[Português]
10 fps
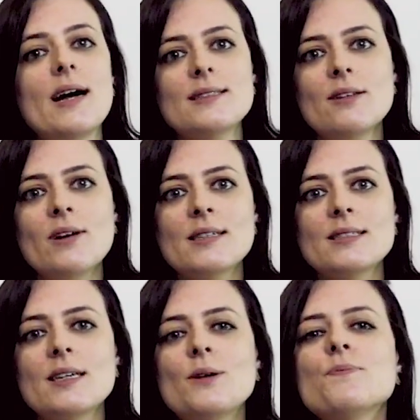
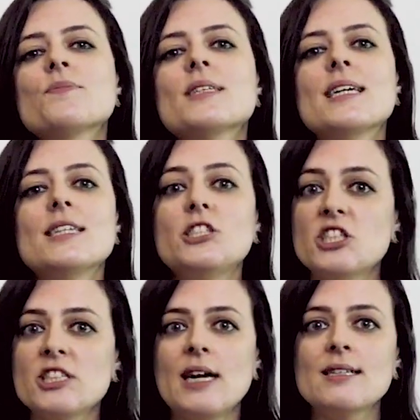catalogação,
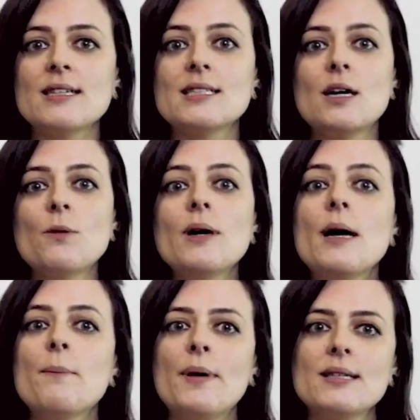digitalização,
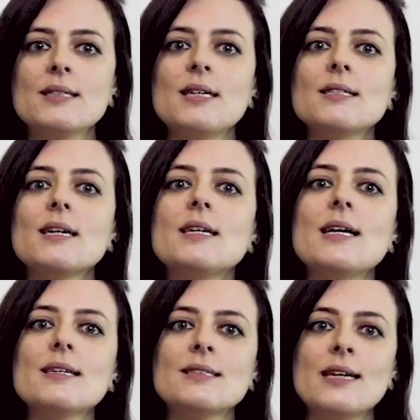pesquisa e
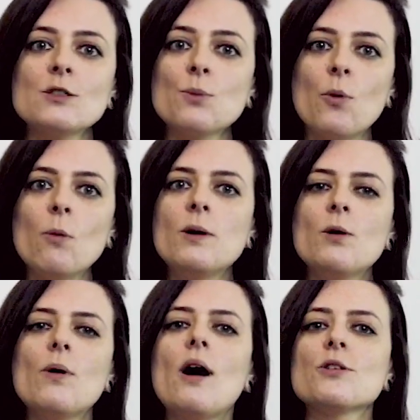acesso
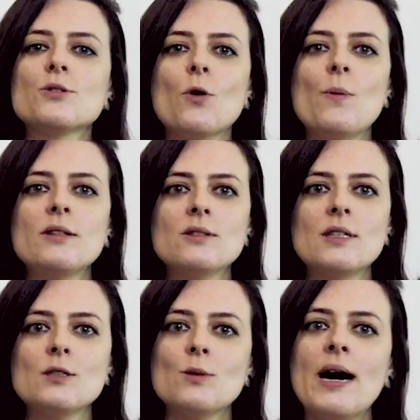público aos documentos
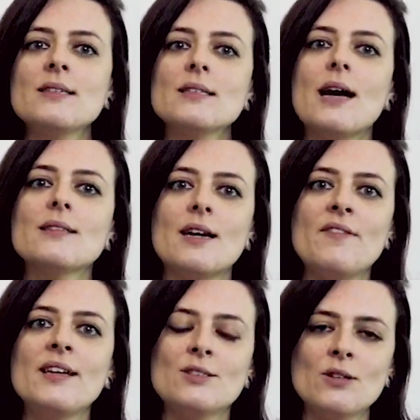textuais
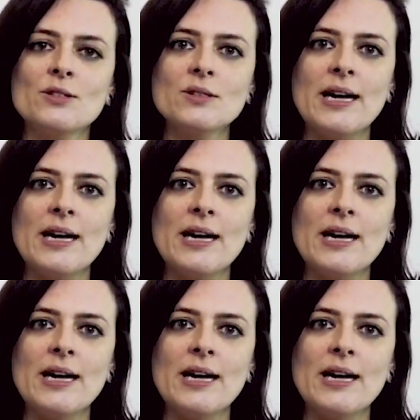através do nosso